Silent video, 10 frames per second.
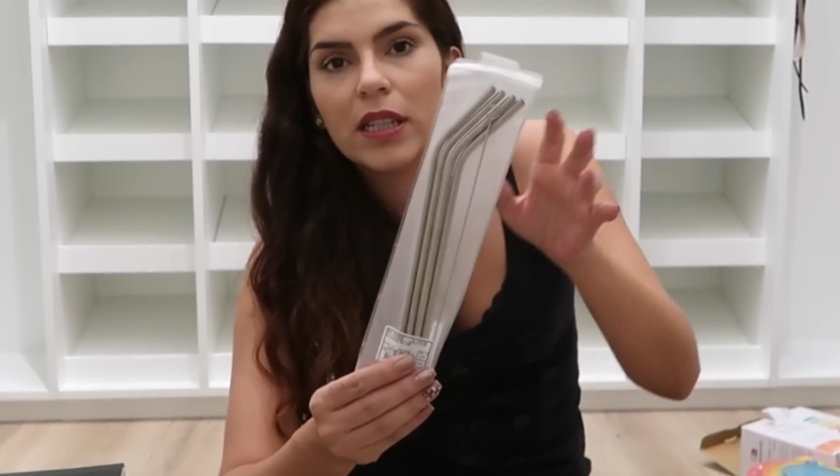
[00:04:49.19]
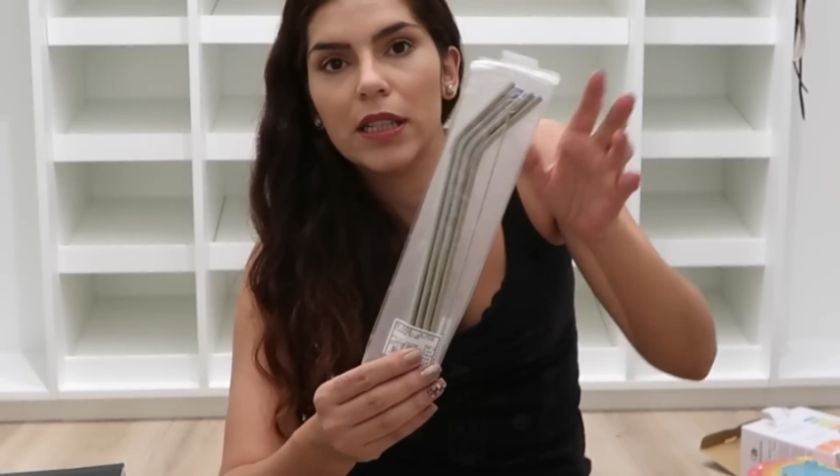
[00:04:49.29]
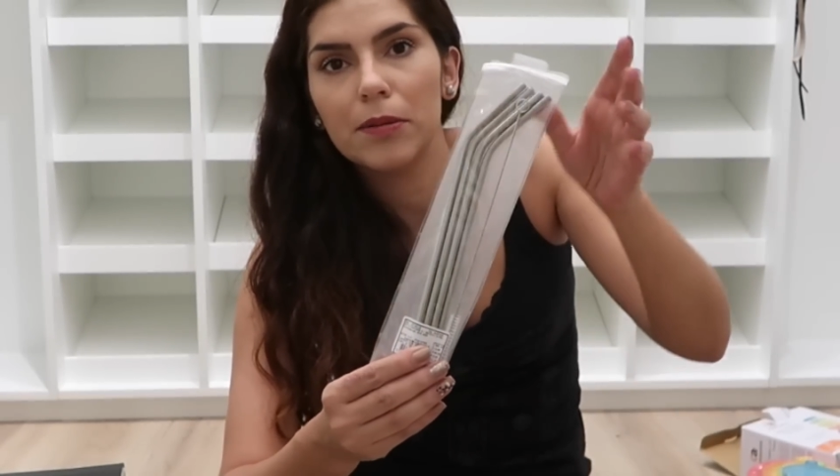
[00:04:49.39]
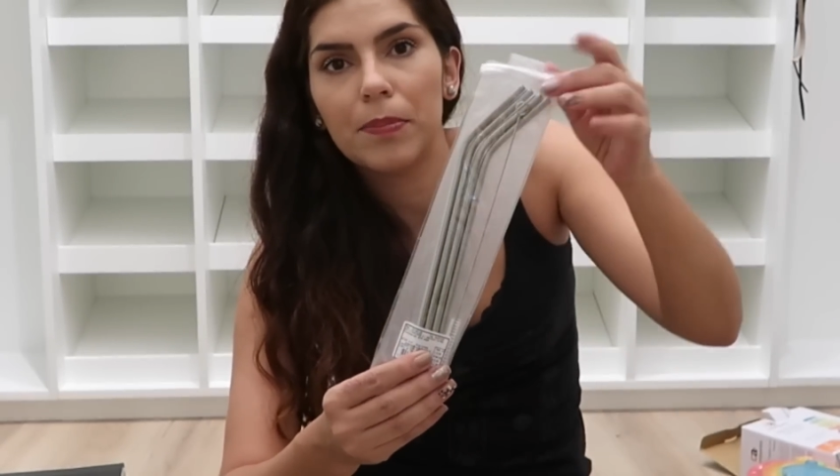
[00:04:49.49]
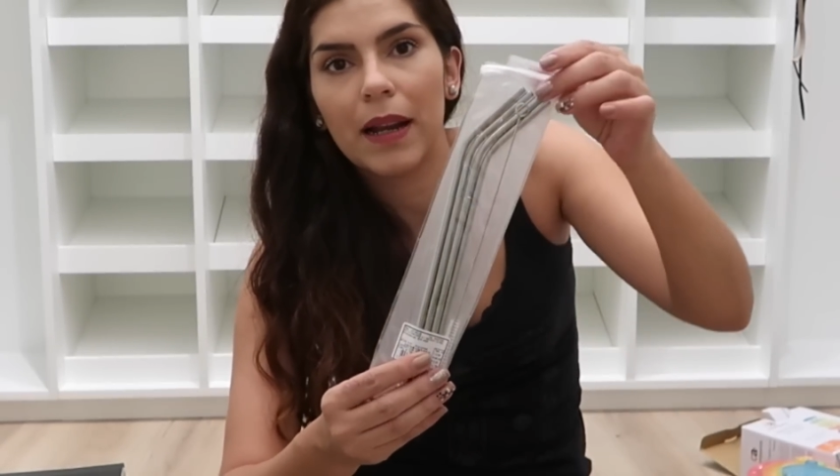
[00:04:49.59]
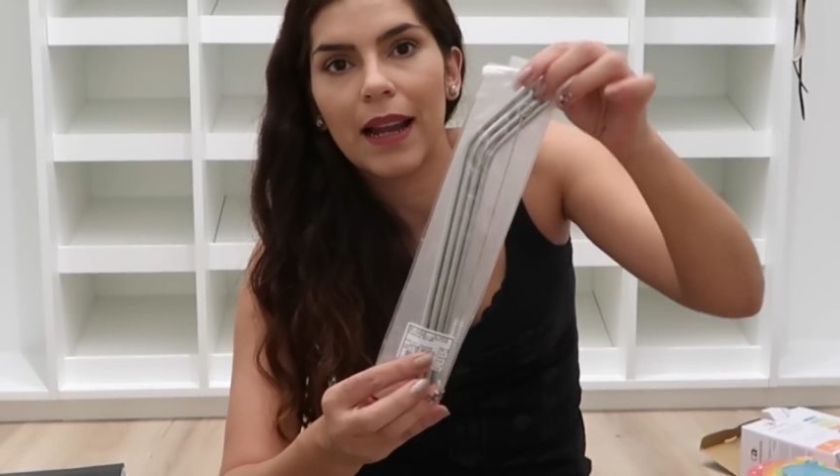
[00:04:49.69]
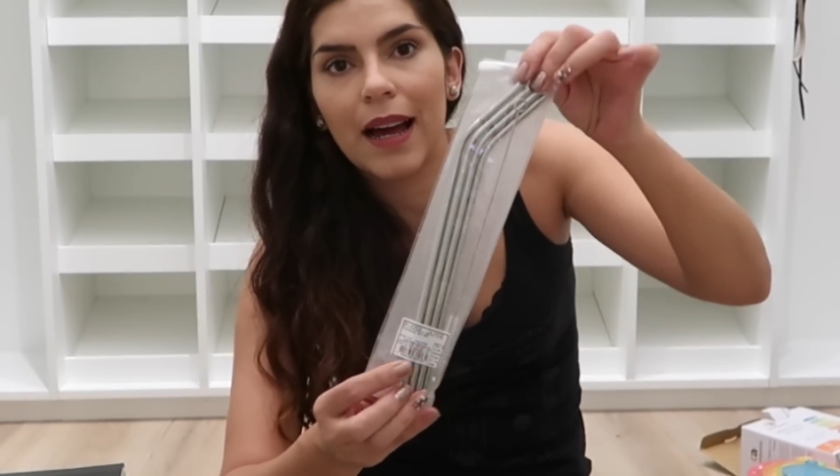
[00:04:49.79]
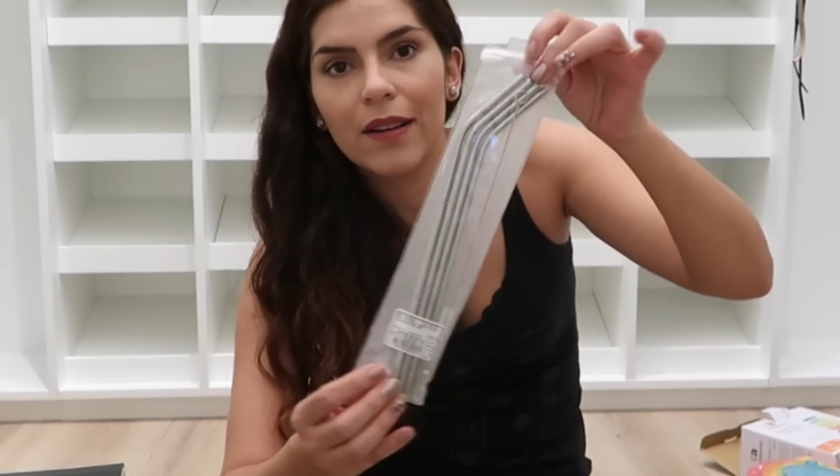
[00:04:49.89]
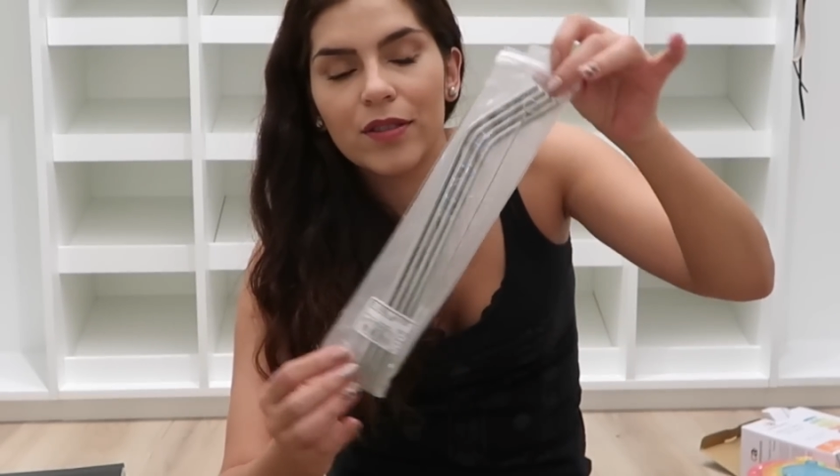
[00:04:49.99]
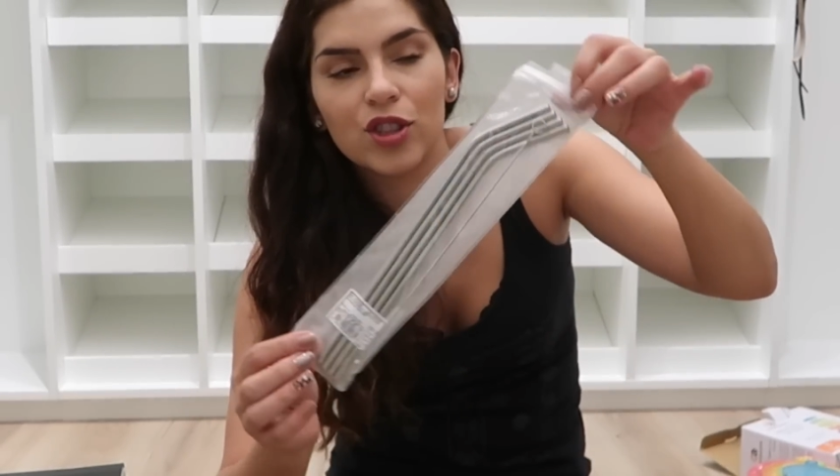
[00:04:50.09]
limpa,
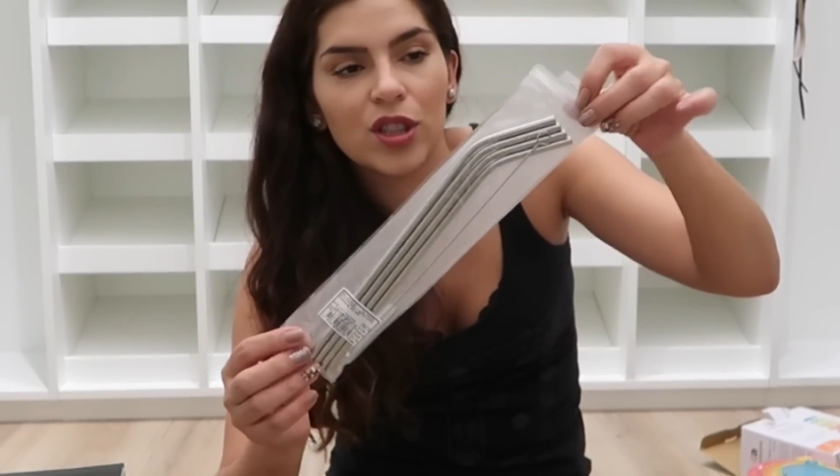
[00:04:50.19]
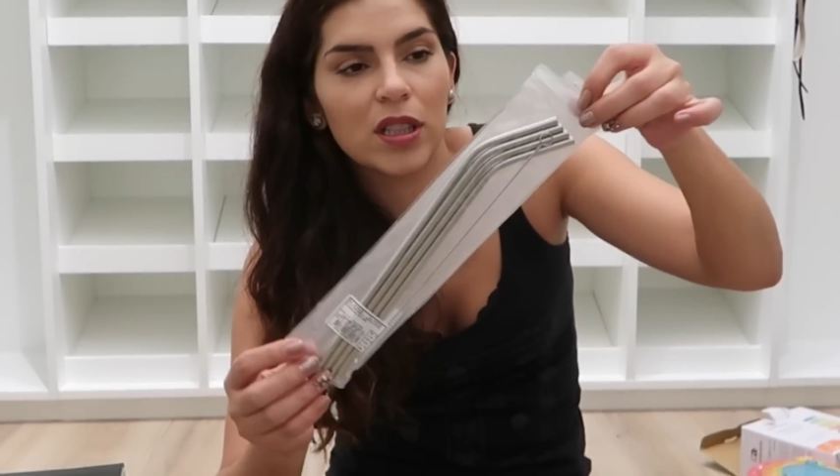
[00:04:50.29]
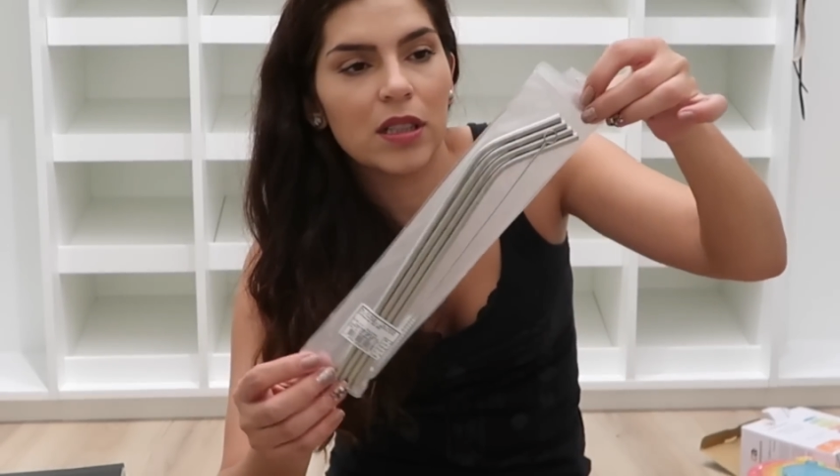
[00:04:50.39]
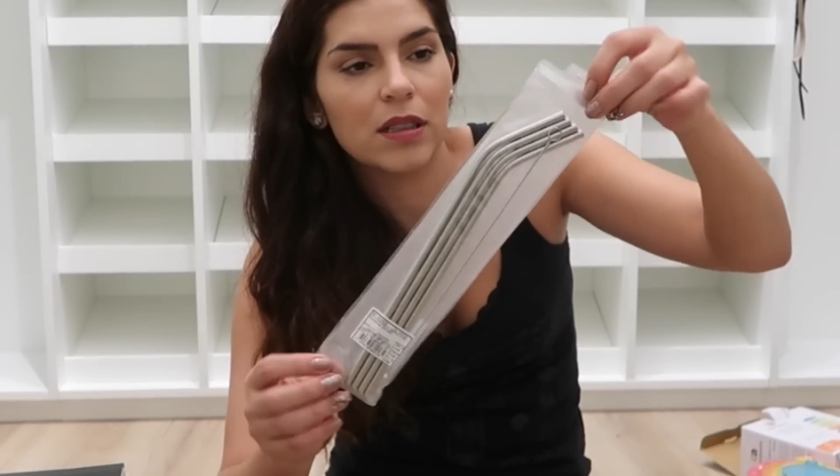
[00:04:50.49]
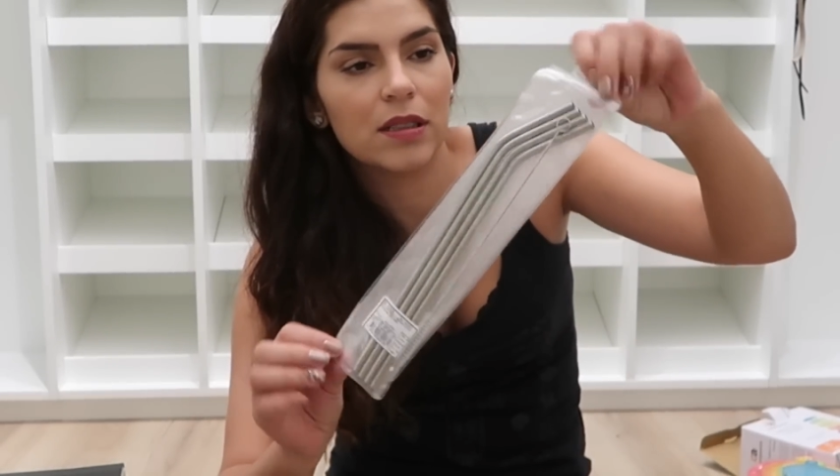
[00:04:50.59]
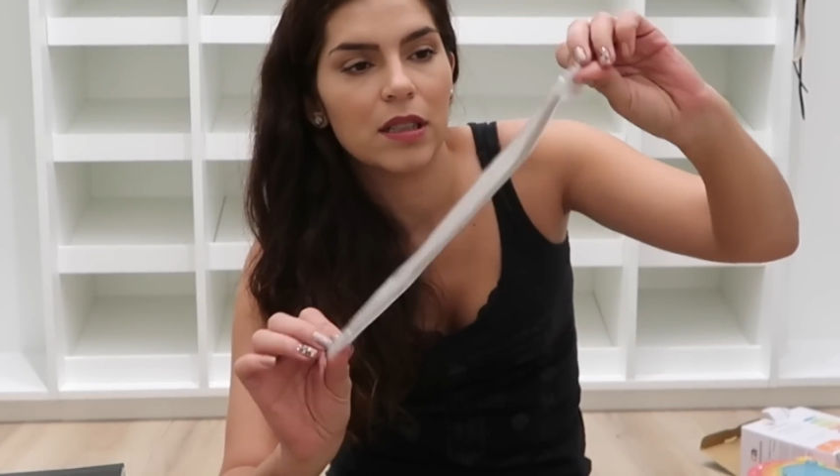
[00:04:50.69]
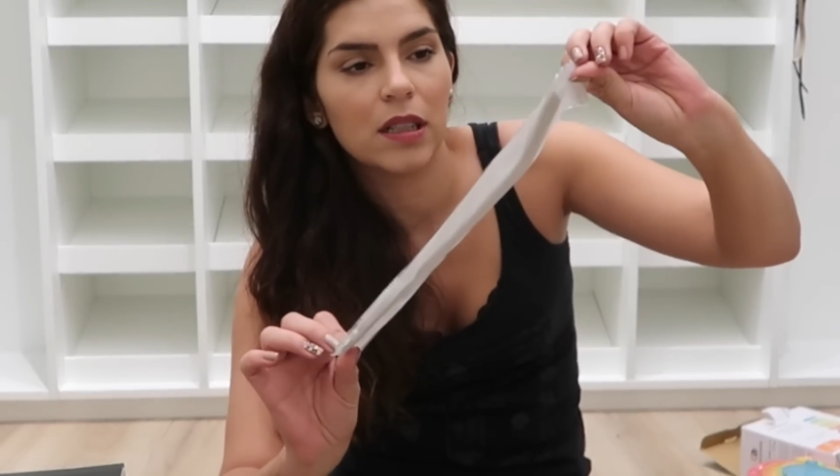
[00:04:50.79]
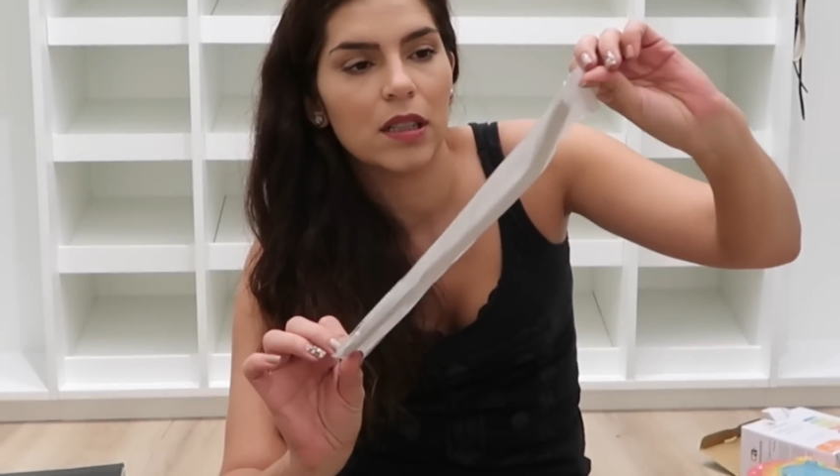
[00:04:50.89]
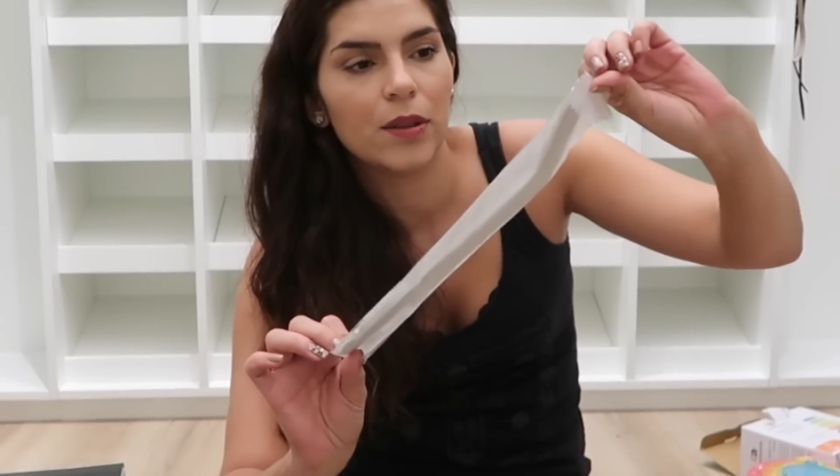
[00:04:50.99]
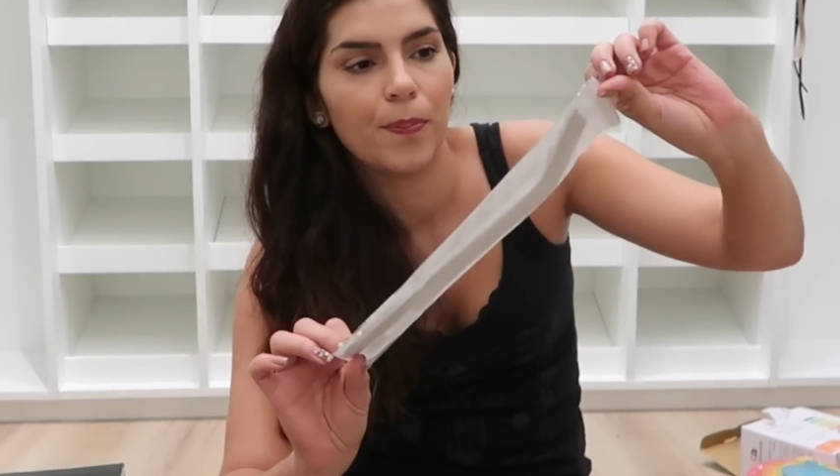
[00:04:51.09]
lava,
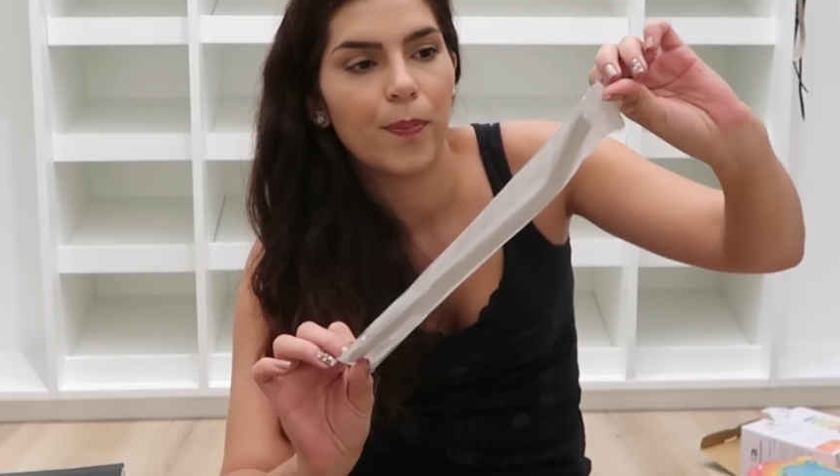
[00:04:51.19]
higieniza e